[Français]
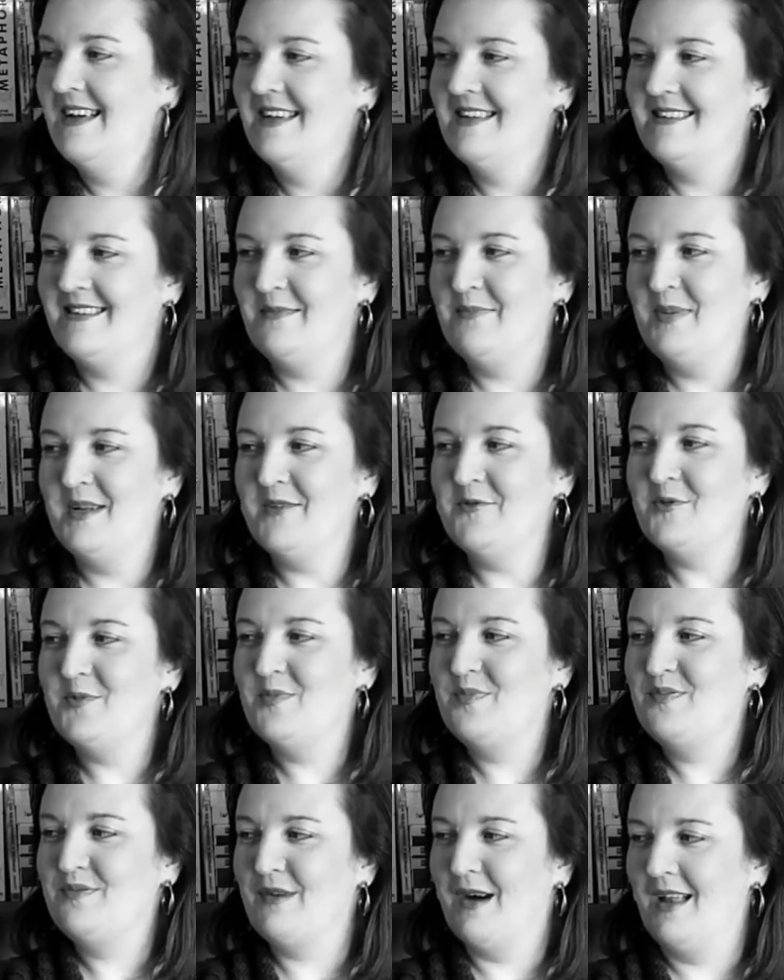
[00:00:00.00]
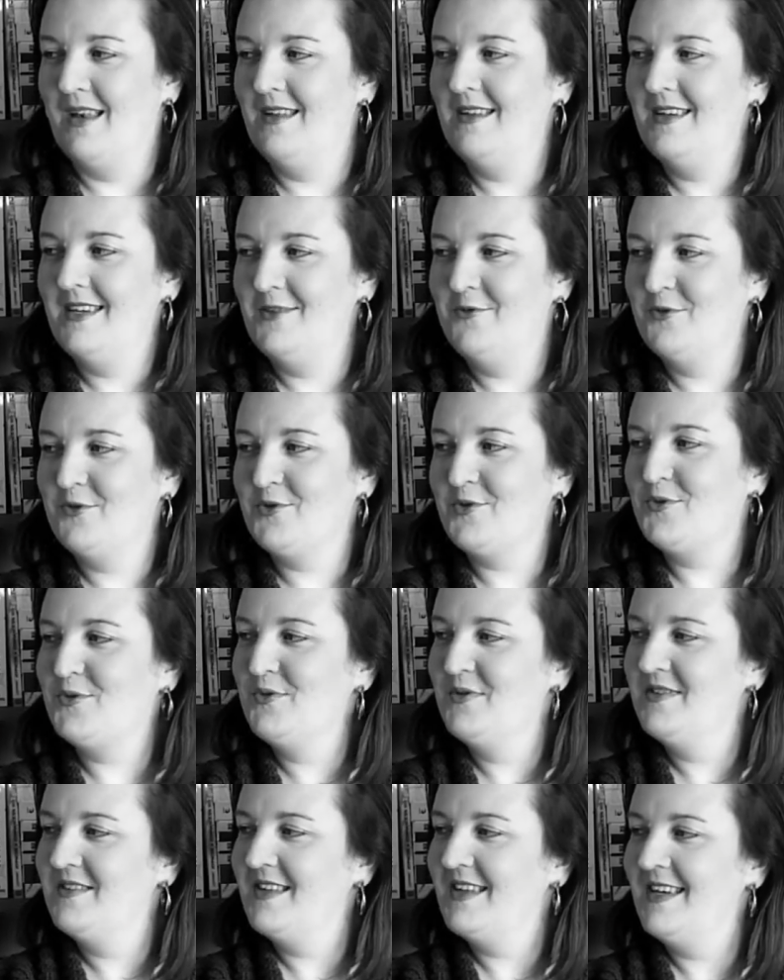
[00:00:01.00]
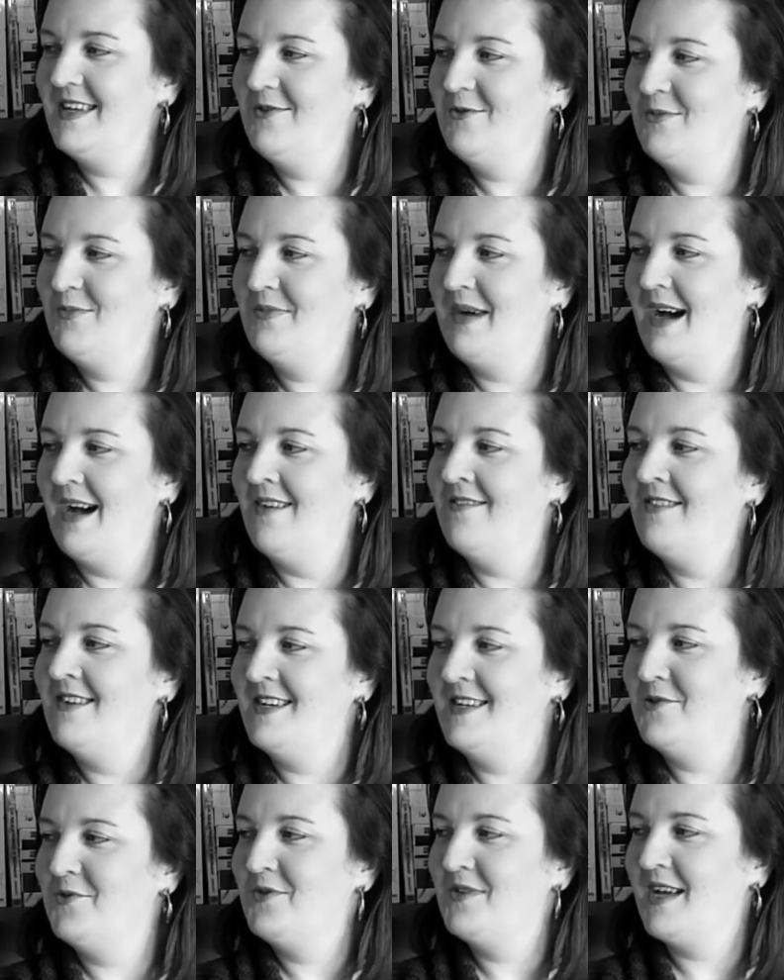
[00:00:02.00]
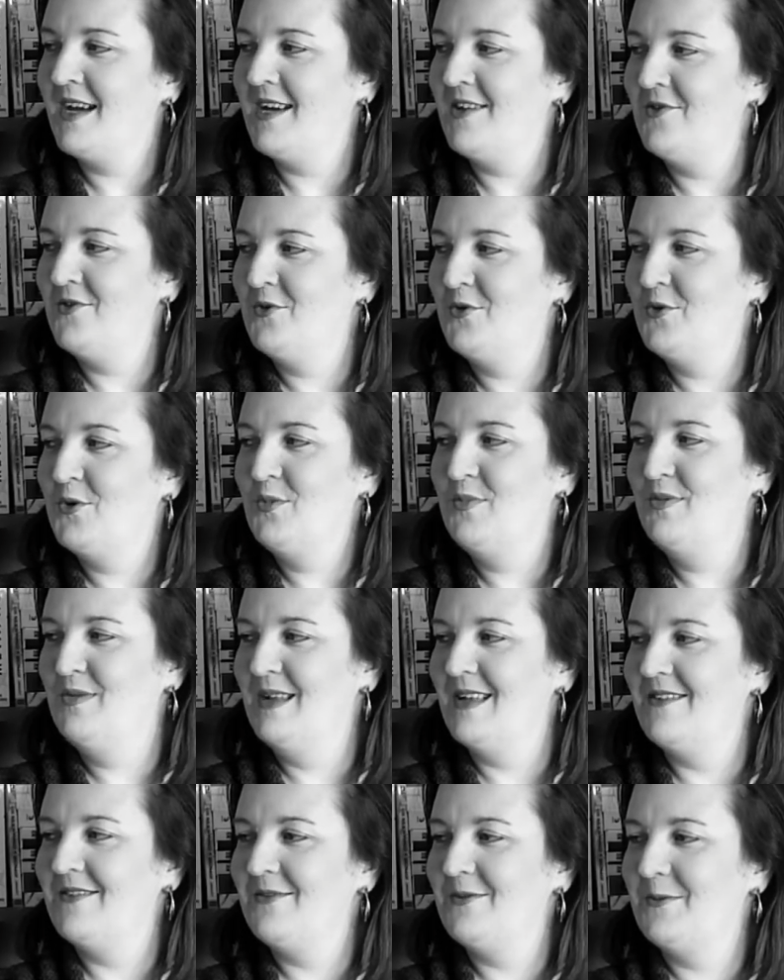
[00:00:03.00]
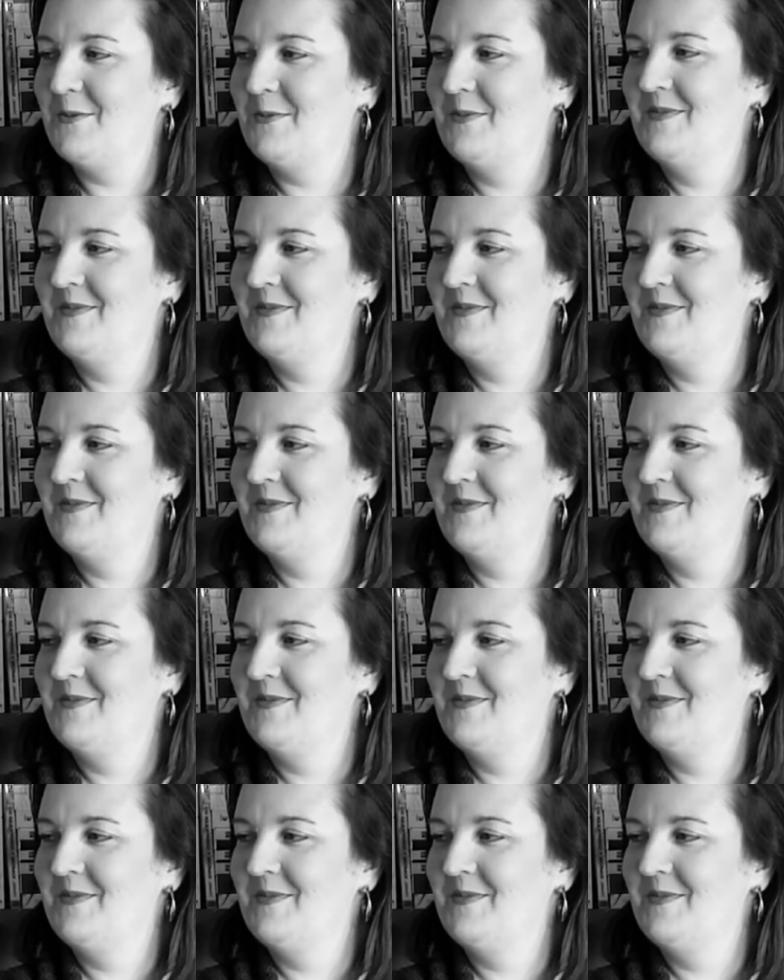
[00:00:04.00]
C'est plein de poils et de croûtes et de baves et de traces de copulation.